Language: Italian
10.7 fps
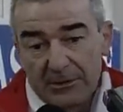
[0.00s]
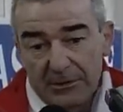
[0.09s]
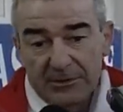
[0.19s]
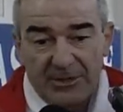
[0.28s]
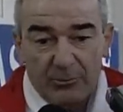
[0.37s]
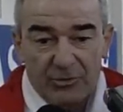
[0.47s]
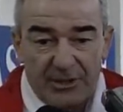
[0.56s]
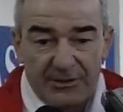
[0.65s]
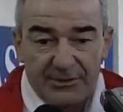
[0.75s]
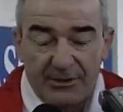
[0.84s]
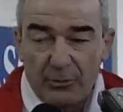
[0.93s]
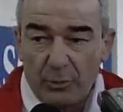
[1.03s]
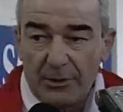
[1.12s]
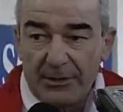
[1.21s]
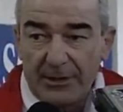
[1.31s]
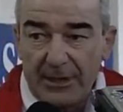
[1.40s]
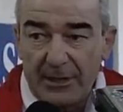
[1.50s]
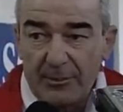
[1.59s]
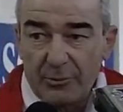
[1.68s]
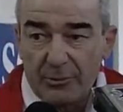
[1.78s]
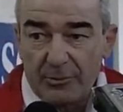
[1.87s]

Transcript: siamo stati tranquilli in campo